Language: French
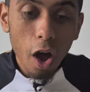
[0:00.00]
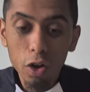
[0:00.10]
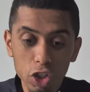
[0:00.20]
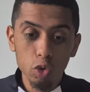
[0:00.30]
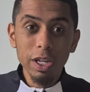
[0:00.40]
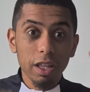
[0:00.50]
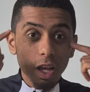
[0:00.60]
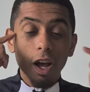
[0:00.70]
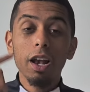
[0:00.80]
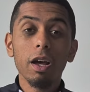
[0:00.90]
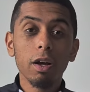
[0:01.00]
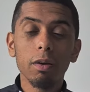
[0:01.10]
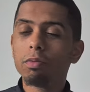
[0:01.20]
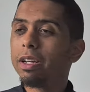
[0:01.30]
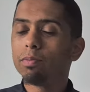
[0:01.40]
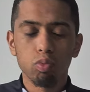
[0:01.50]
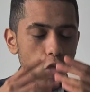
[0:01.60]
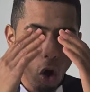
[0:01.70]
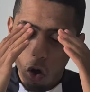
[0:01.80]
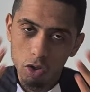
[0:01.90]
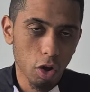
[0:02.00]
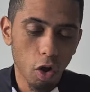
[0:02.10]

Ensuite, le, euh, non non,